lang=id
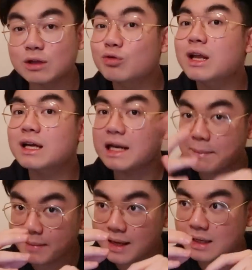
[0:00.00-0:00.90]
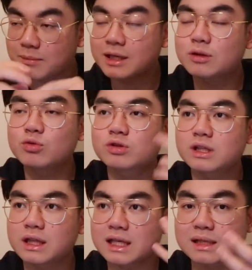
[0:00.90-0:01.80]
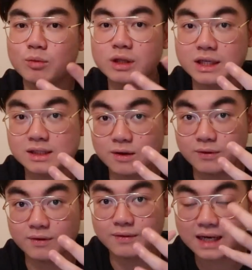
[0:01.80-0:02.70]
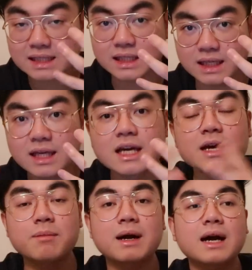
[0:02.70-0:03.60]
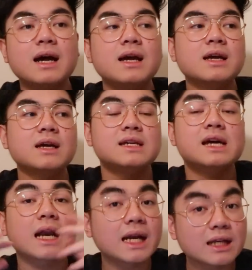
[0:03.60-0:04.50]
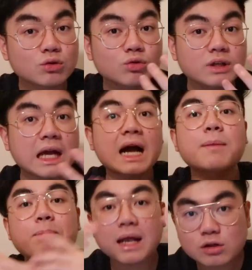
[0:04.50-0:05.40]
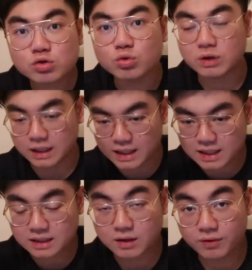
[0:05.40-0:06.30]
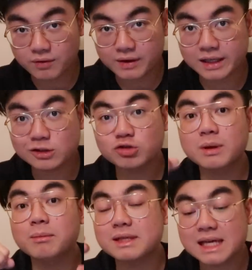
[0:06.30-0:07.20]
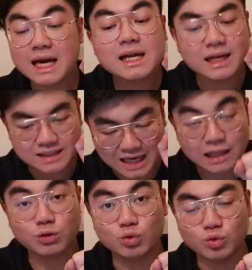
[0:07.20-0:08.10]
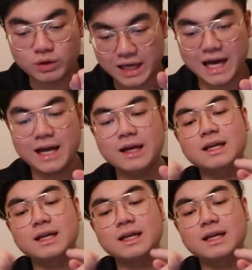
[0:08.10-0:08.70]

itulah kenapa begitu setelah Samuel Chris terverifikasi maka yang lain itu dianggap palsu karena yang terverifikasi cuma bisa satu ya